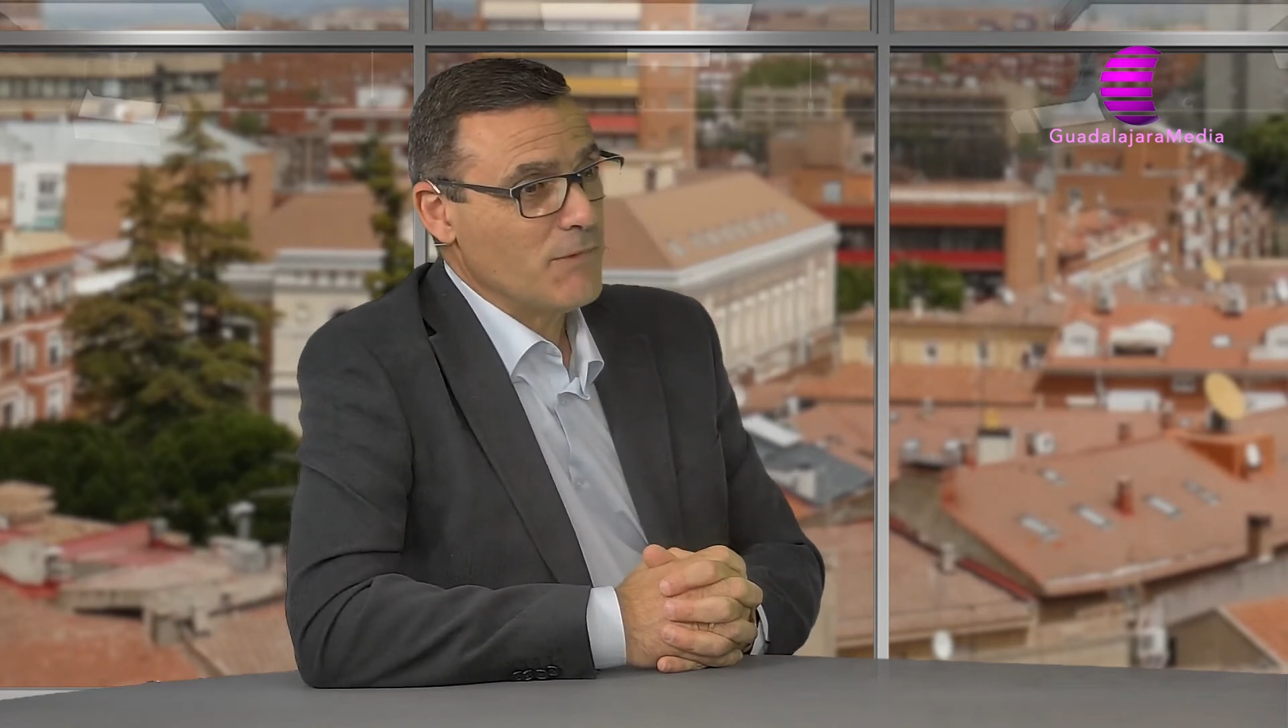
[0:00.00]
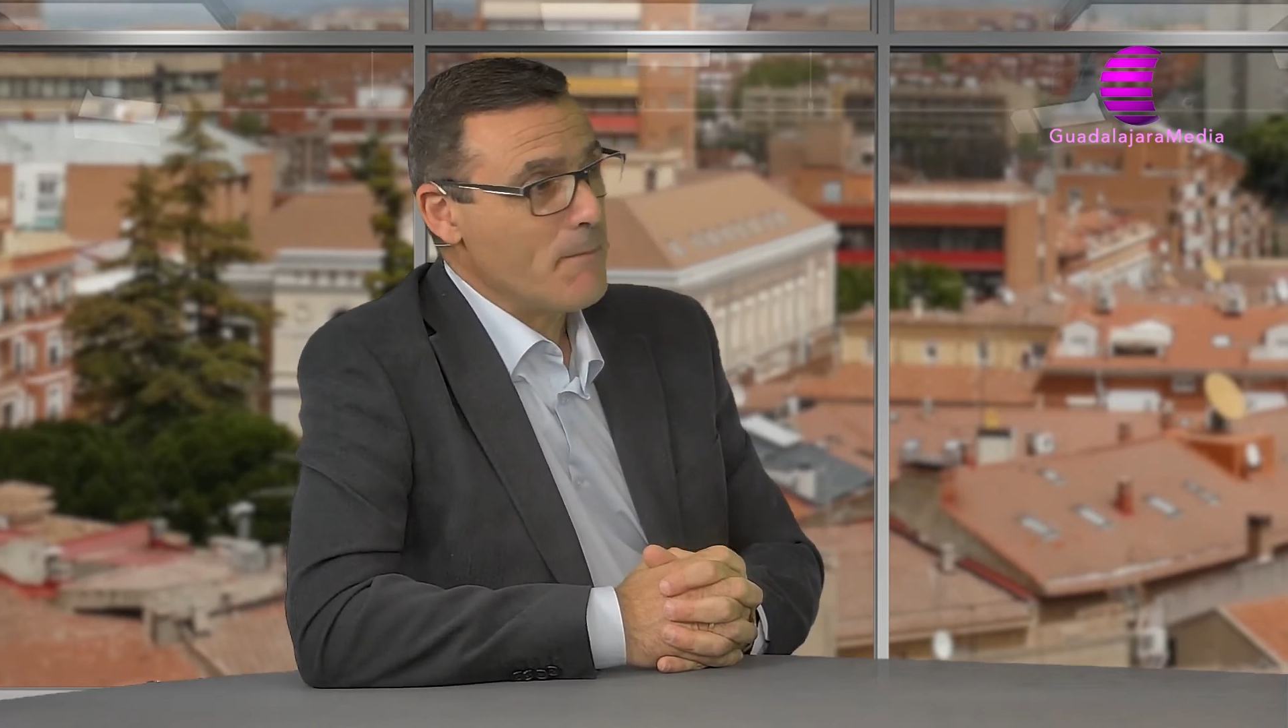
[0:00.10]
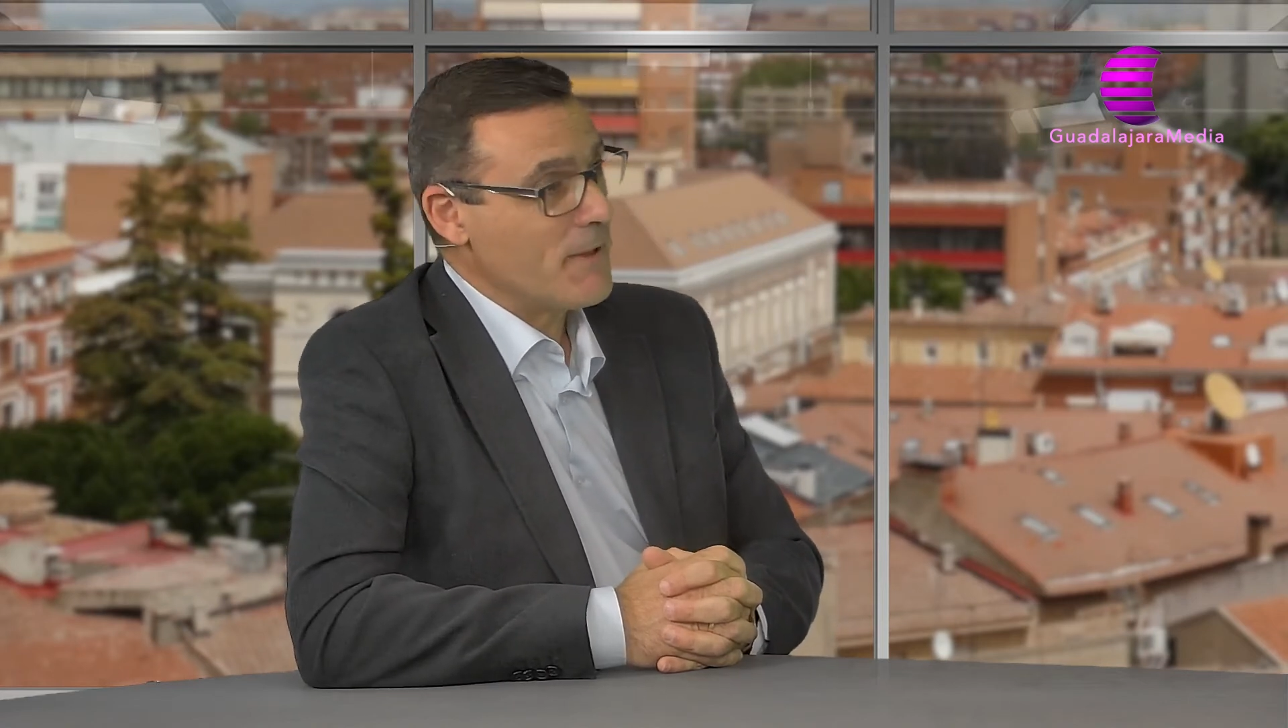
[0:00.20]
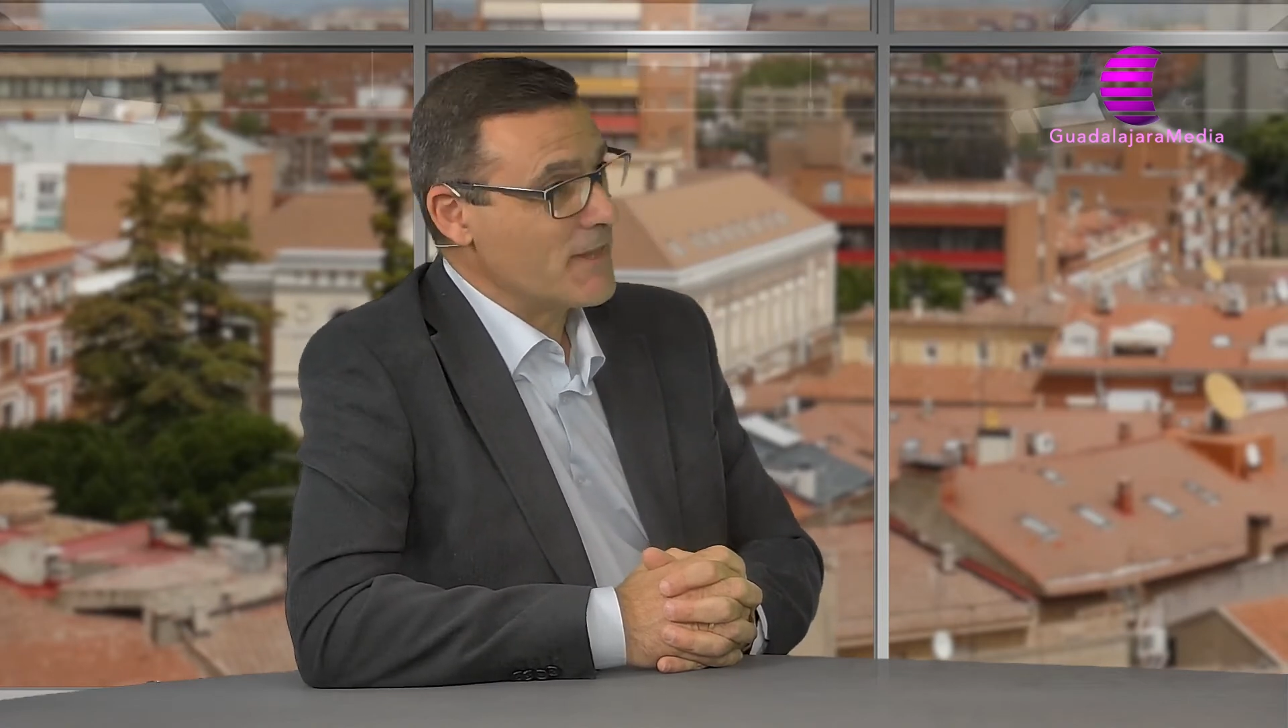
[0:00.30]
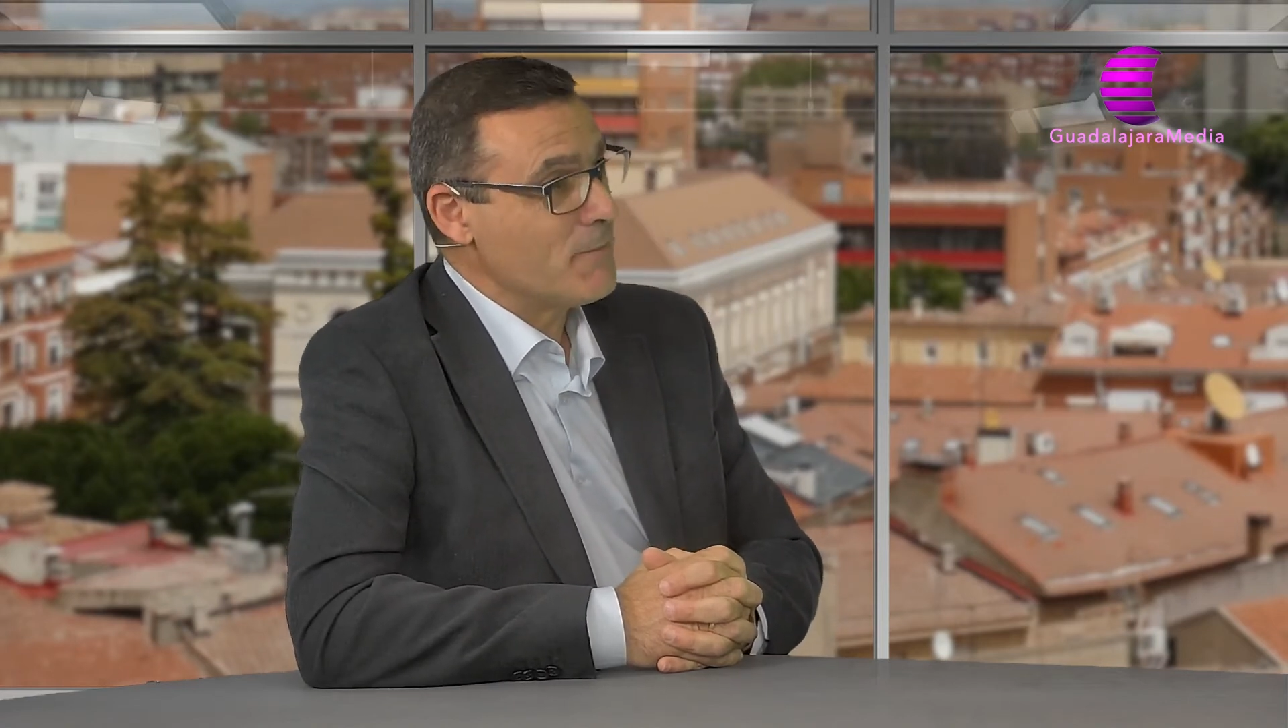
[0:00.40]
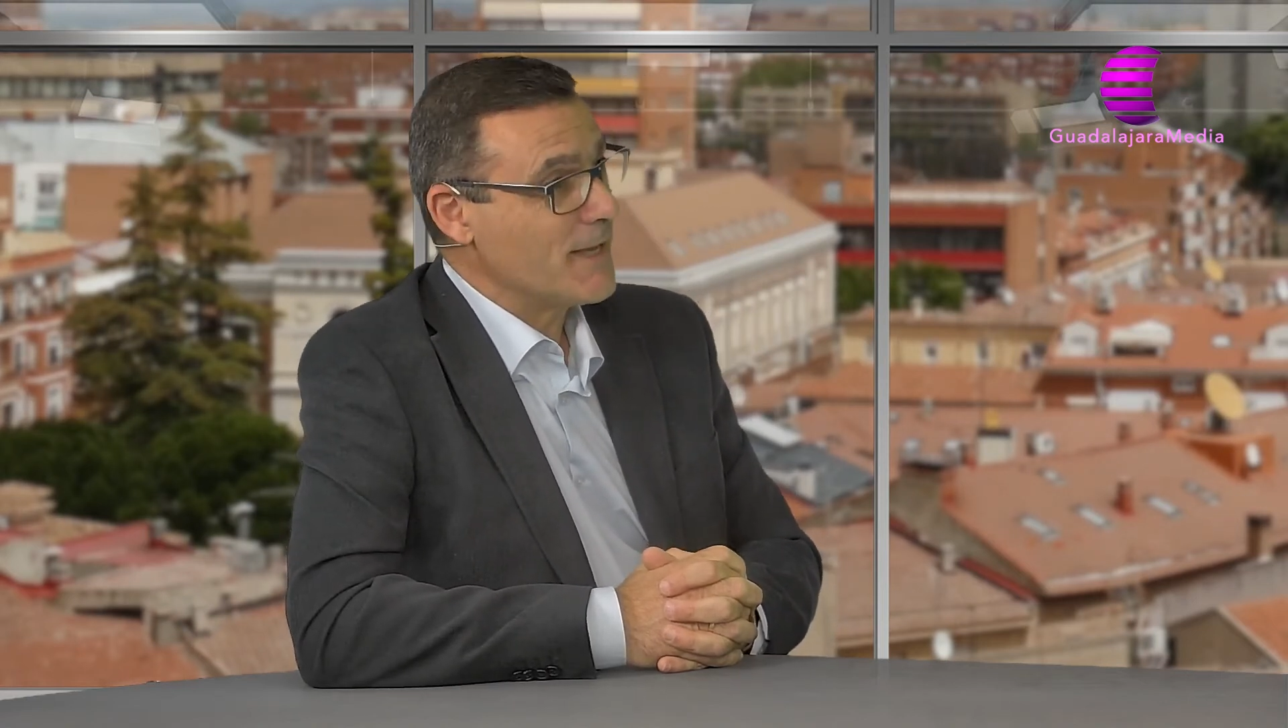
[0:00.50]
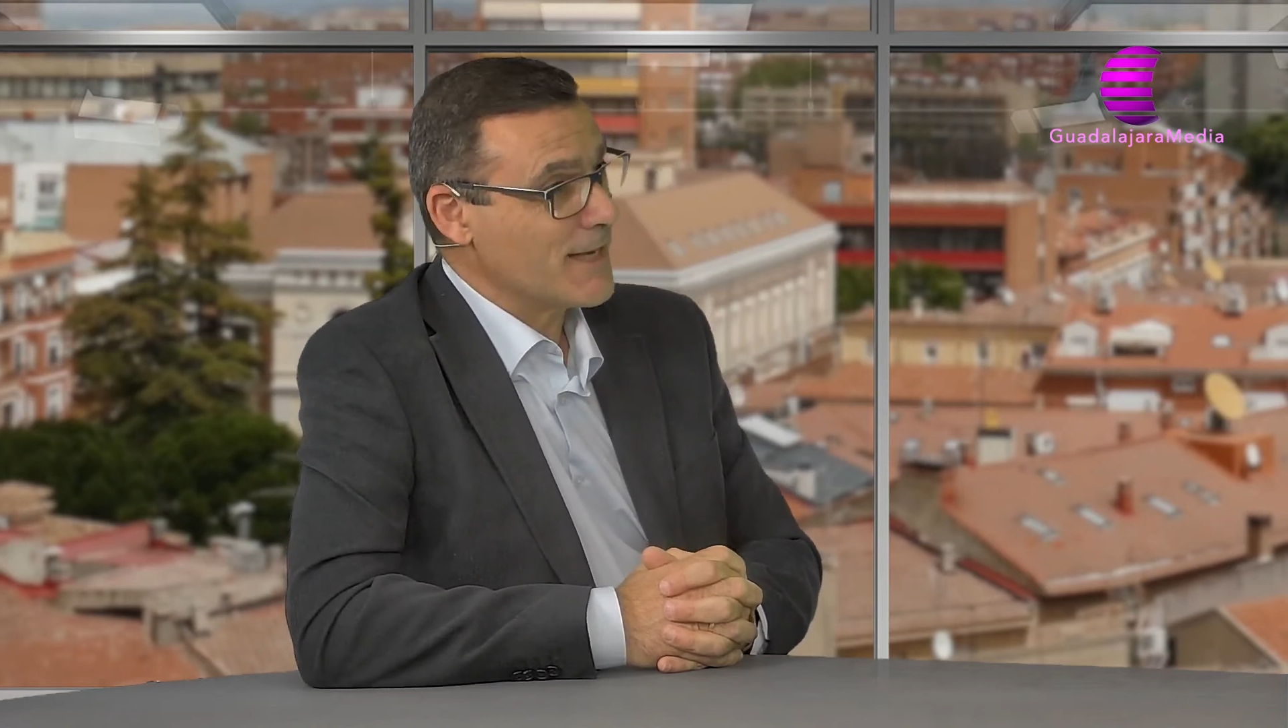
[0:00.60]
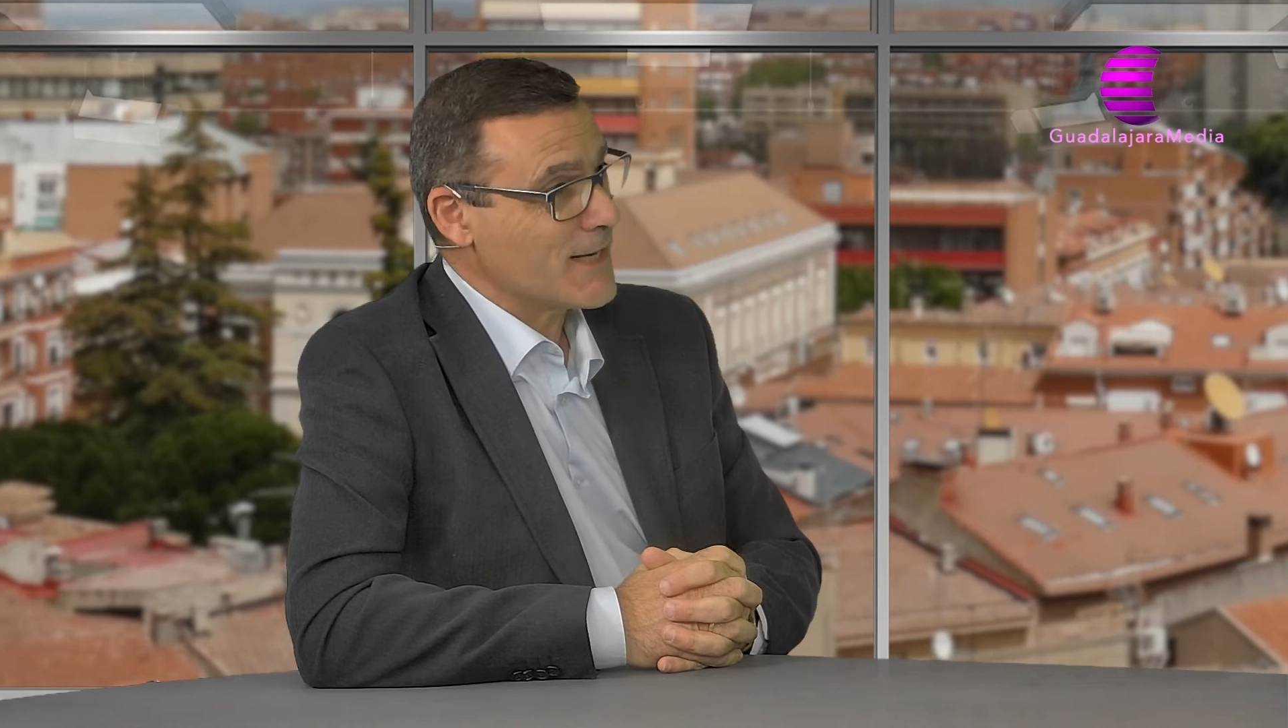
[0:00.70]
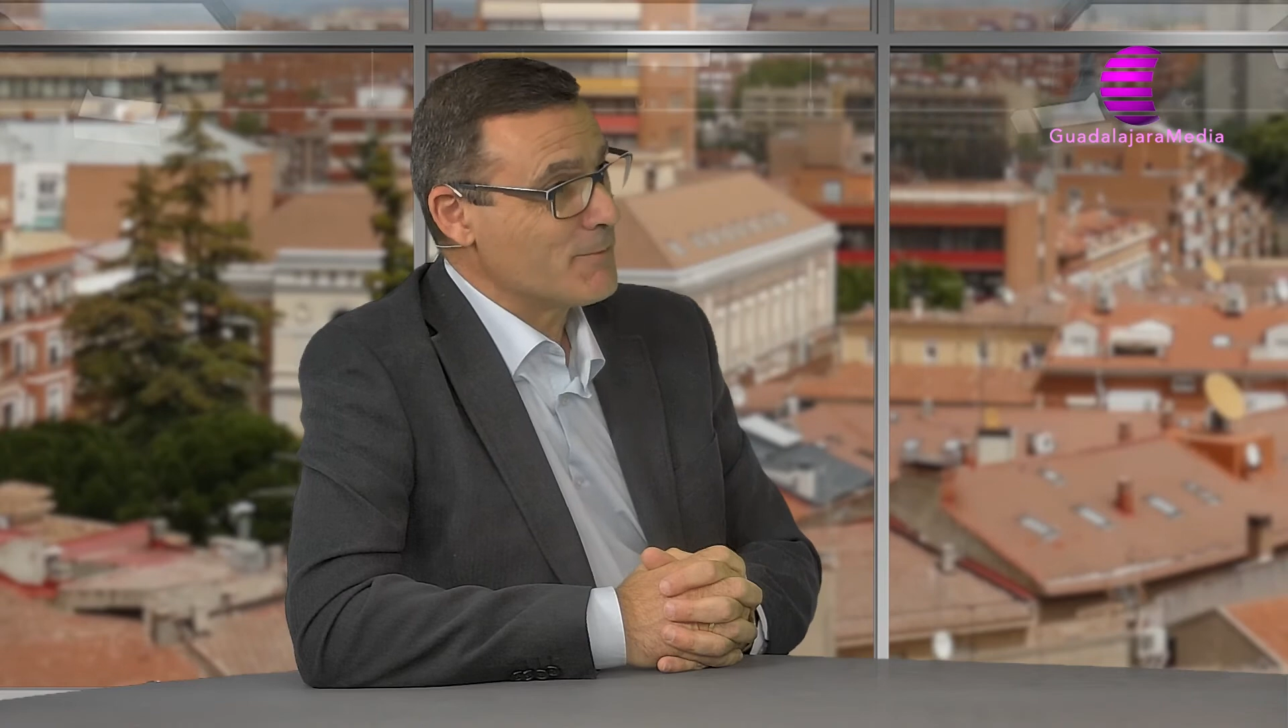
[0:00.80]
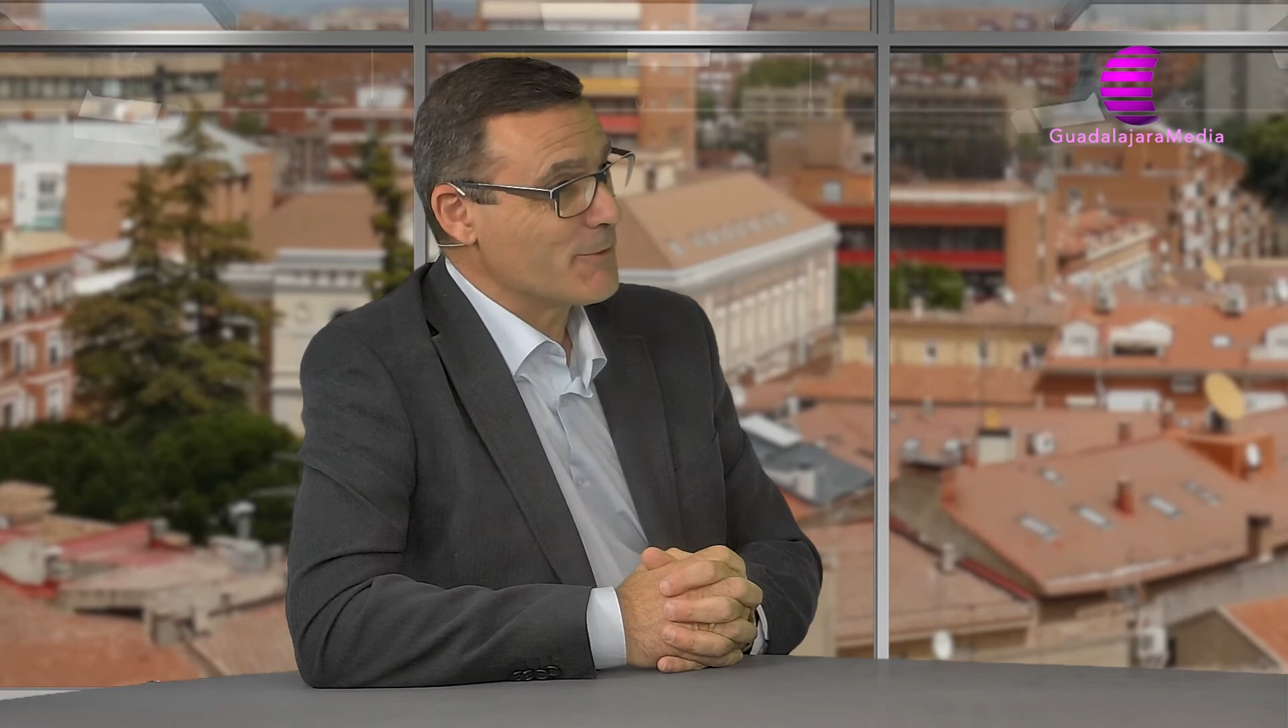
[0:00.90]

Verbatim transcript: empecé mi carrera